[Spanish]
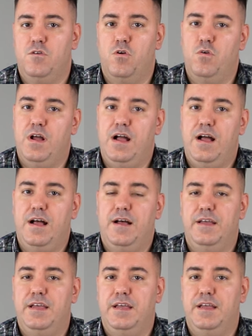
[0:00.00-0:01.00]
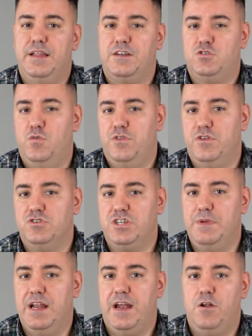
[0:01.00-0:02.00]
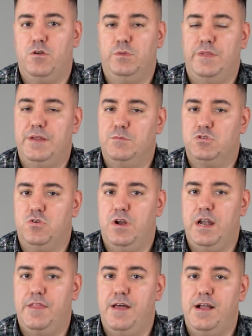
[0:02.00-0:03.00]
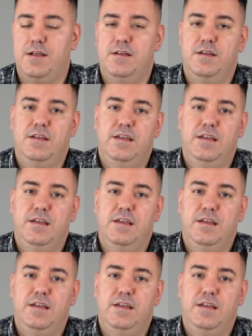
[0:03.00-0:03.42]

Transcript: con una eh, resolución similar a lo que teníamos con el EDAC.